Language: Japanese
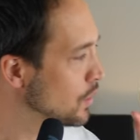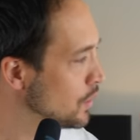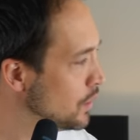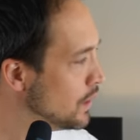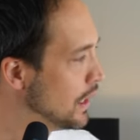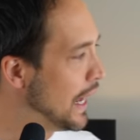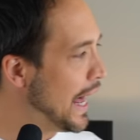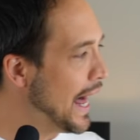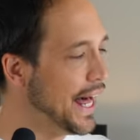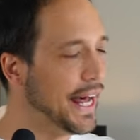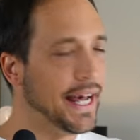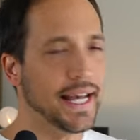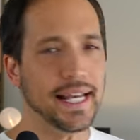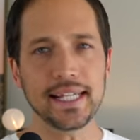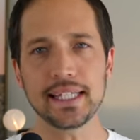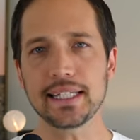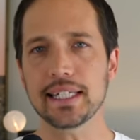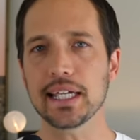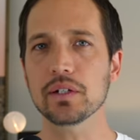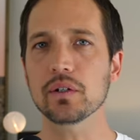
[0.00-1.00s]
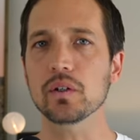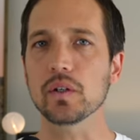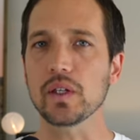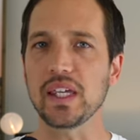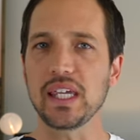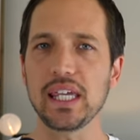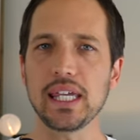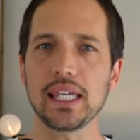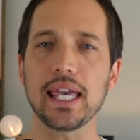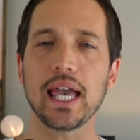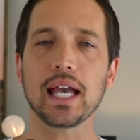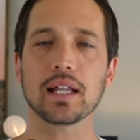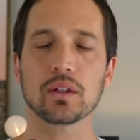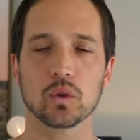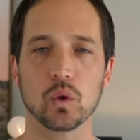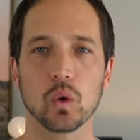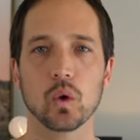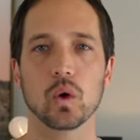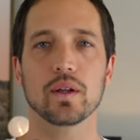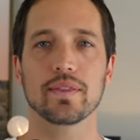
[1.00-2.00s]
この相手の意見
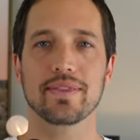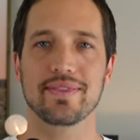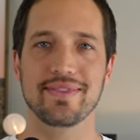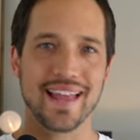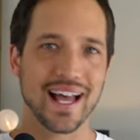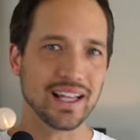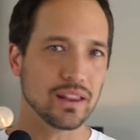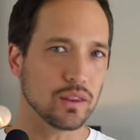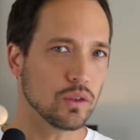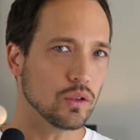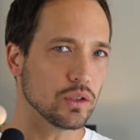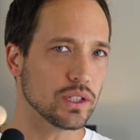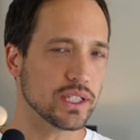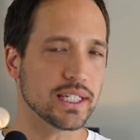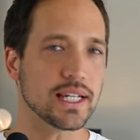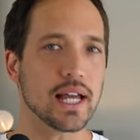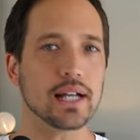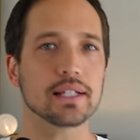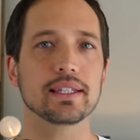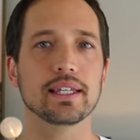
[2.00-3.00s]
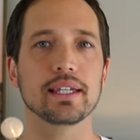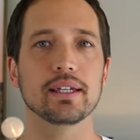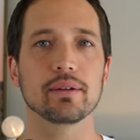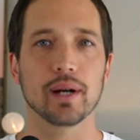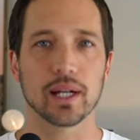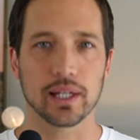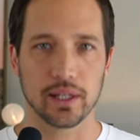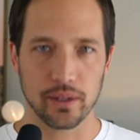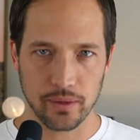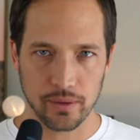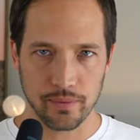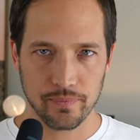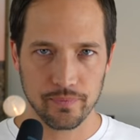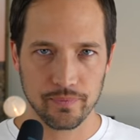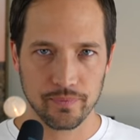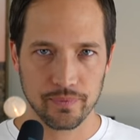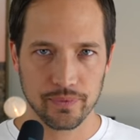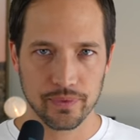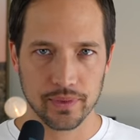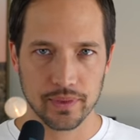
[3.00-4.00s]
と納得しなくていいわけよ。
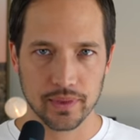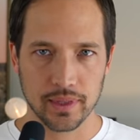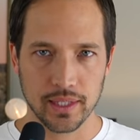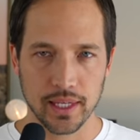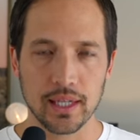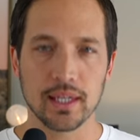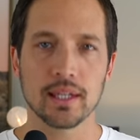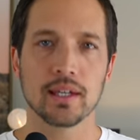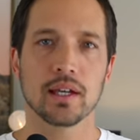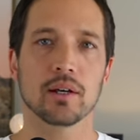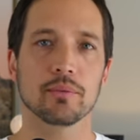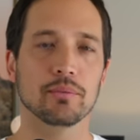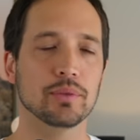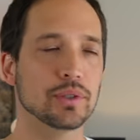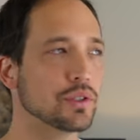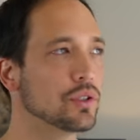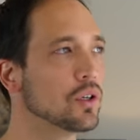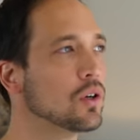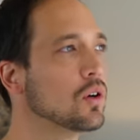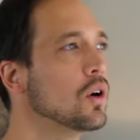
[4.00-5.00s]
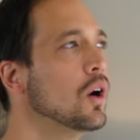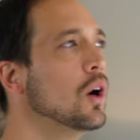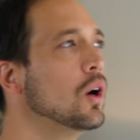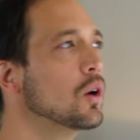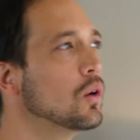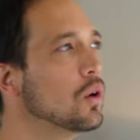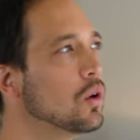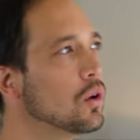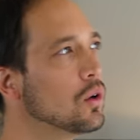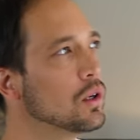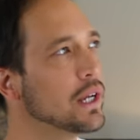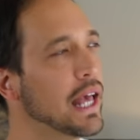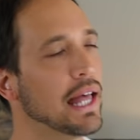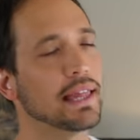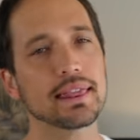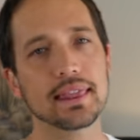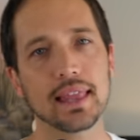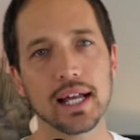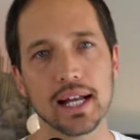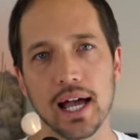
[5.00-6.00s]
ね、部長、こう
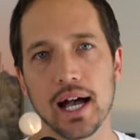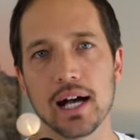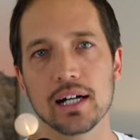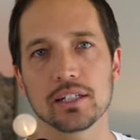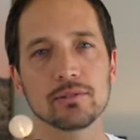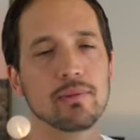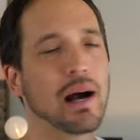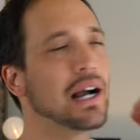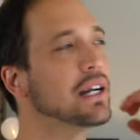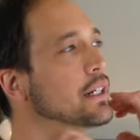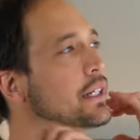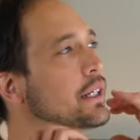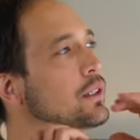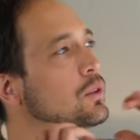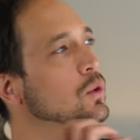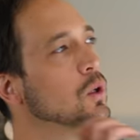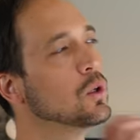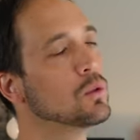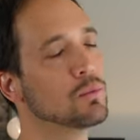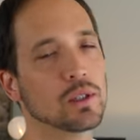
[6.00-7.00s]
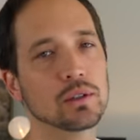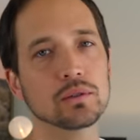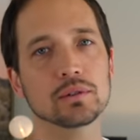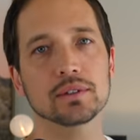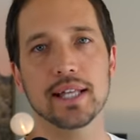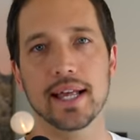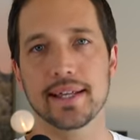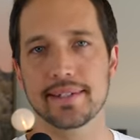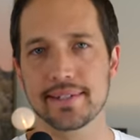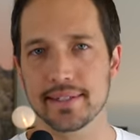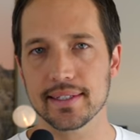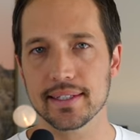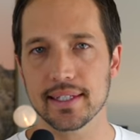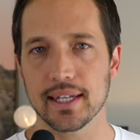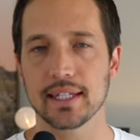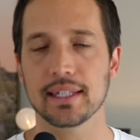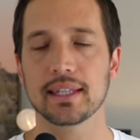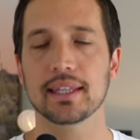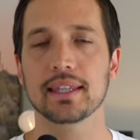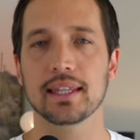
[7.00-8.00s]
やったらうまくいくと思うんですって
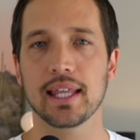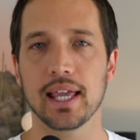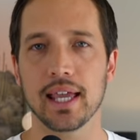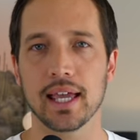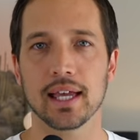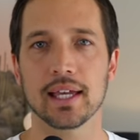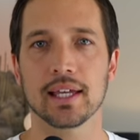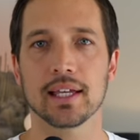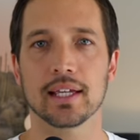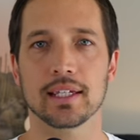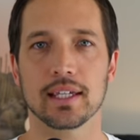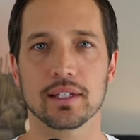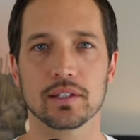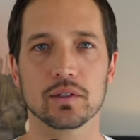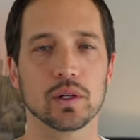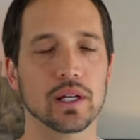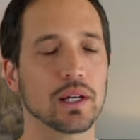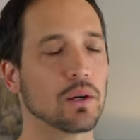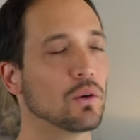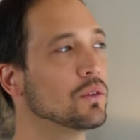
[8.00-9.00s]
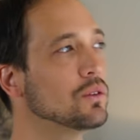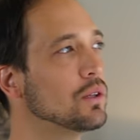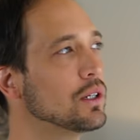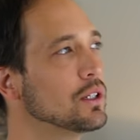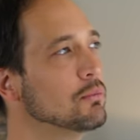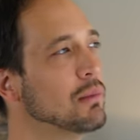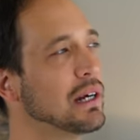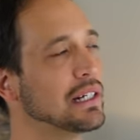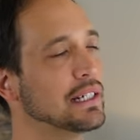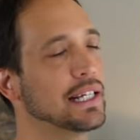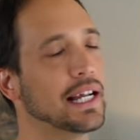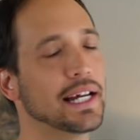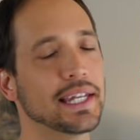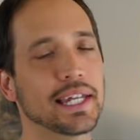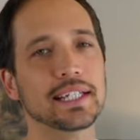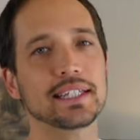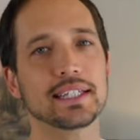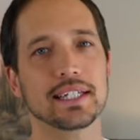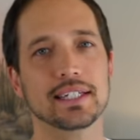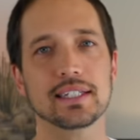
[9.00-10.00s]
言って、で、いや、それ本当にうまくいか
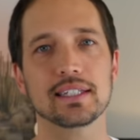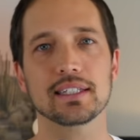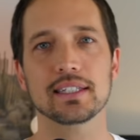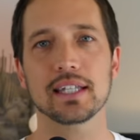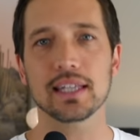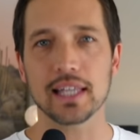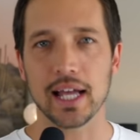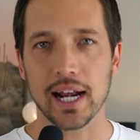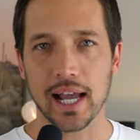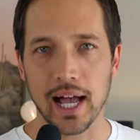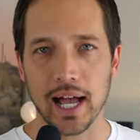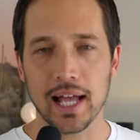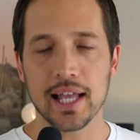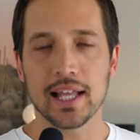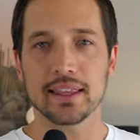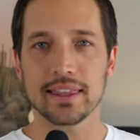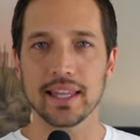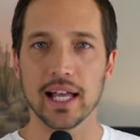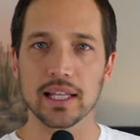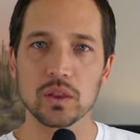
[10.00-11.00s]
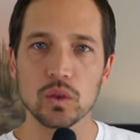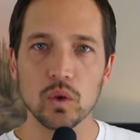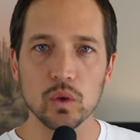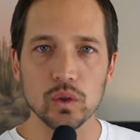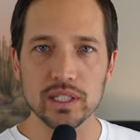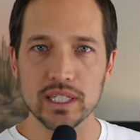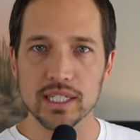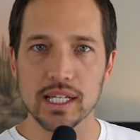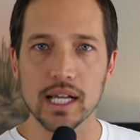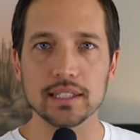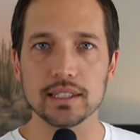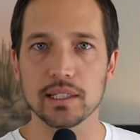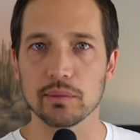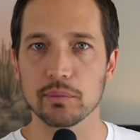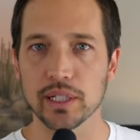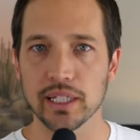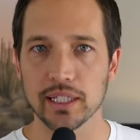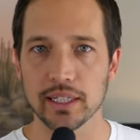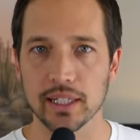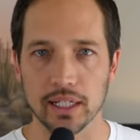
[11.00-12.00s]
ないって知ってたら、納得しなくて
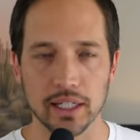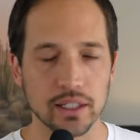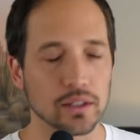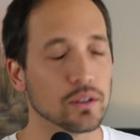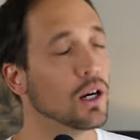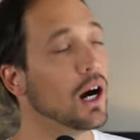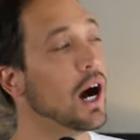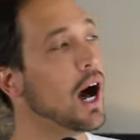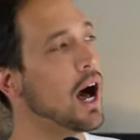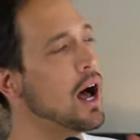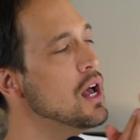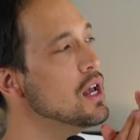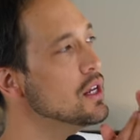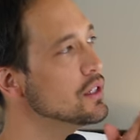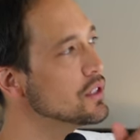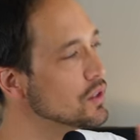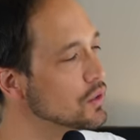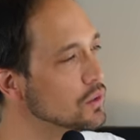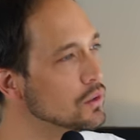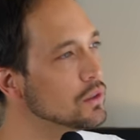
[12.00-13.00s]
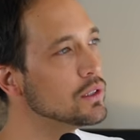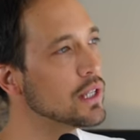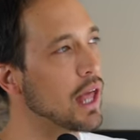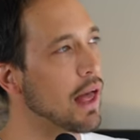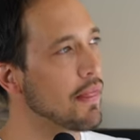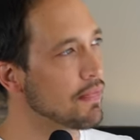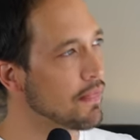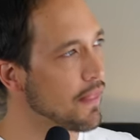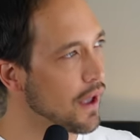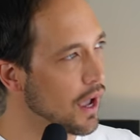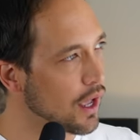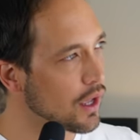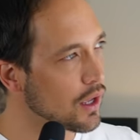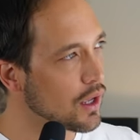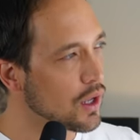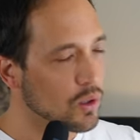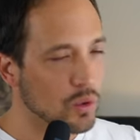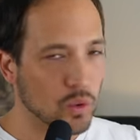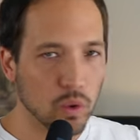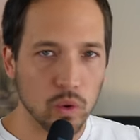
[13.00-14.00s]
もいいんだけど、あ、そうなんだ。
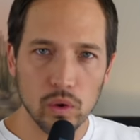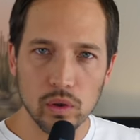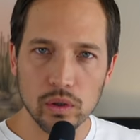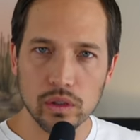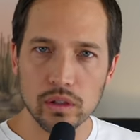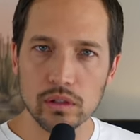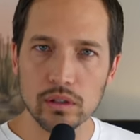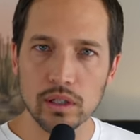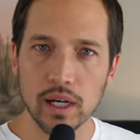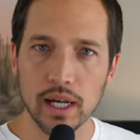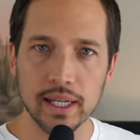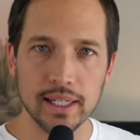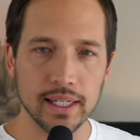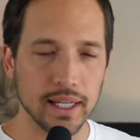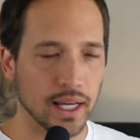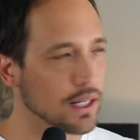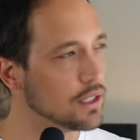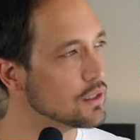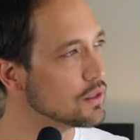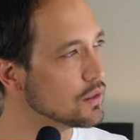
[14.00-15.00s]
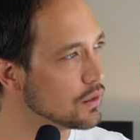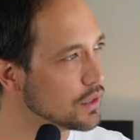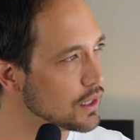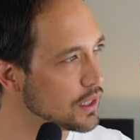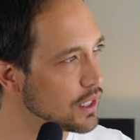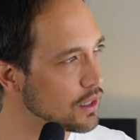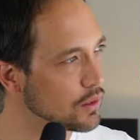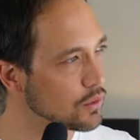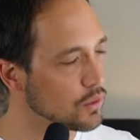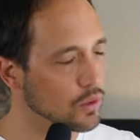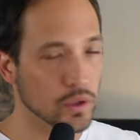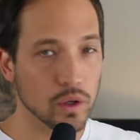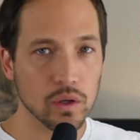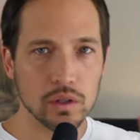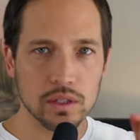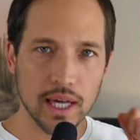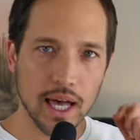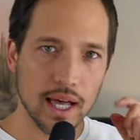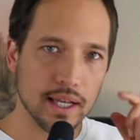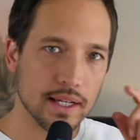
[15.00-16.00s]
こういうアイデア、それ結構よ
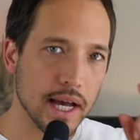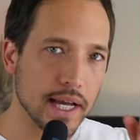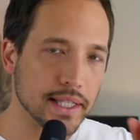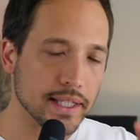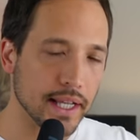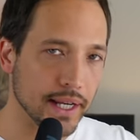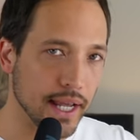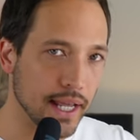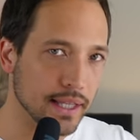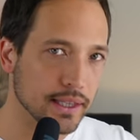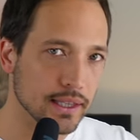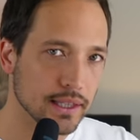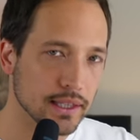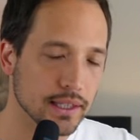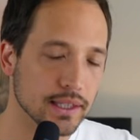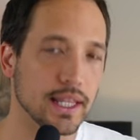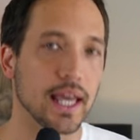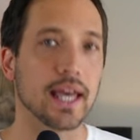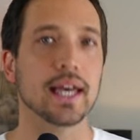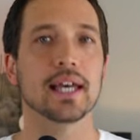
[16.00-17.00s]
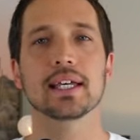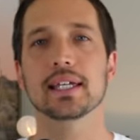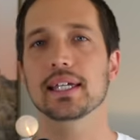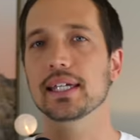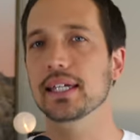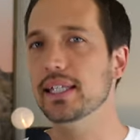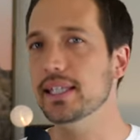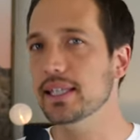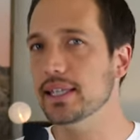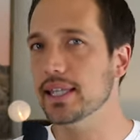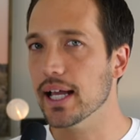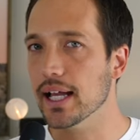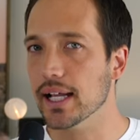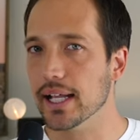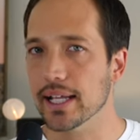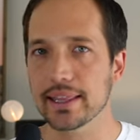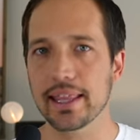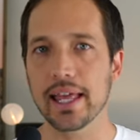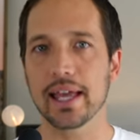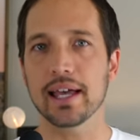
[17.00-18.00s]
く考えたねって言ってあ
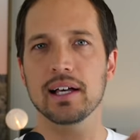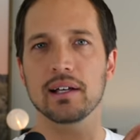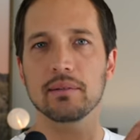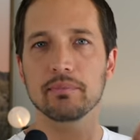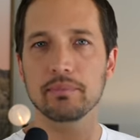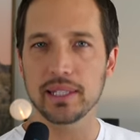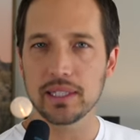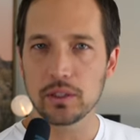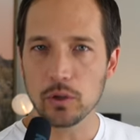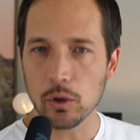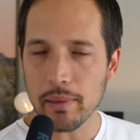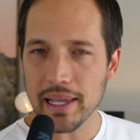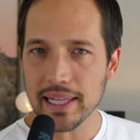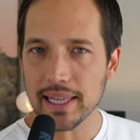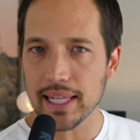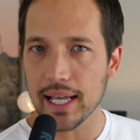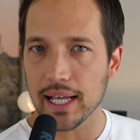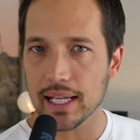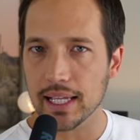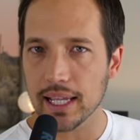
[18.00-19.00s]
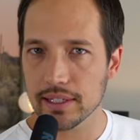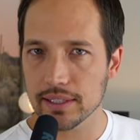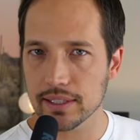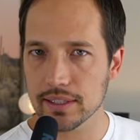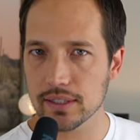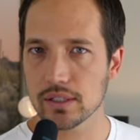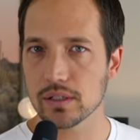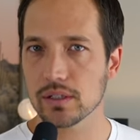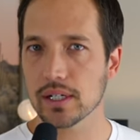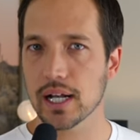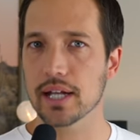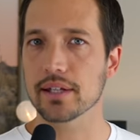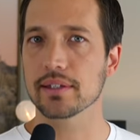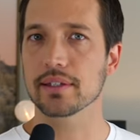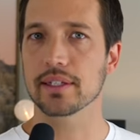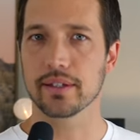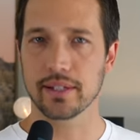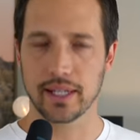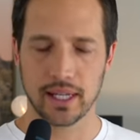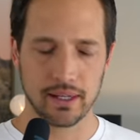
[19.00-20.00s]
げて、認めてあげる必要がある
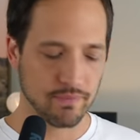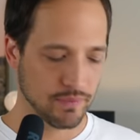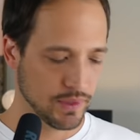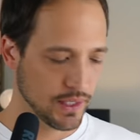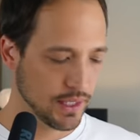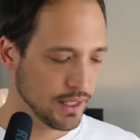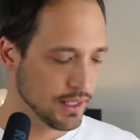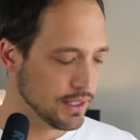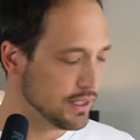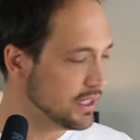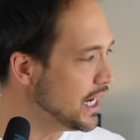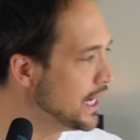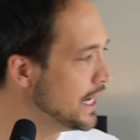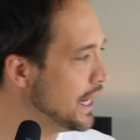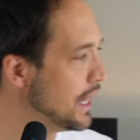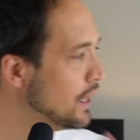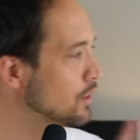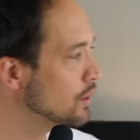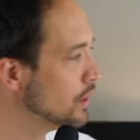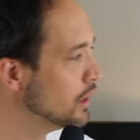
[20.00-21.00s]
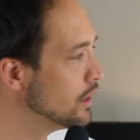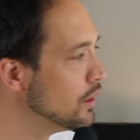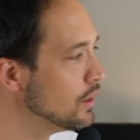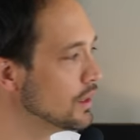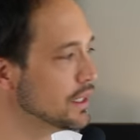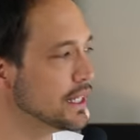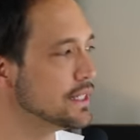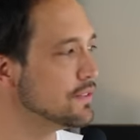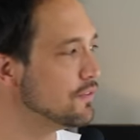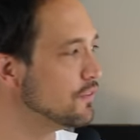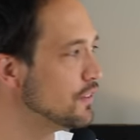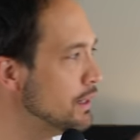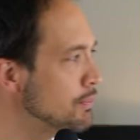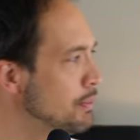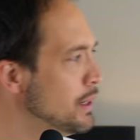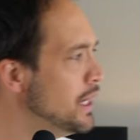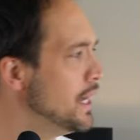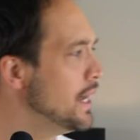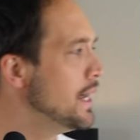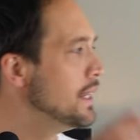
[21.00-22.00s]
んだよね。じゃあね、これを Let's flip
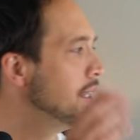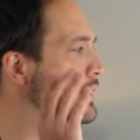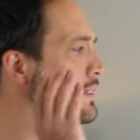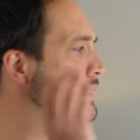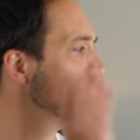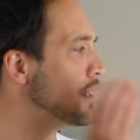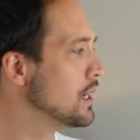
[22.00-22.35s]
it and let's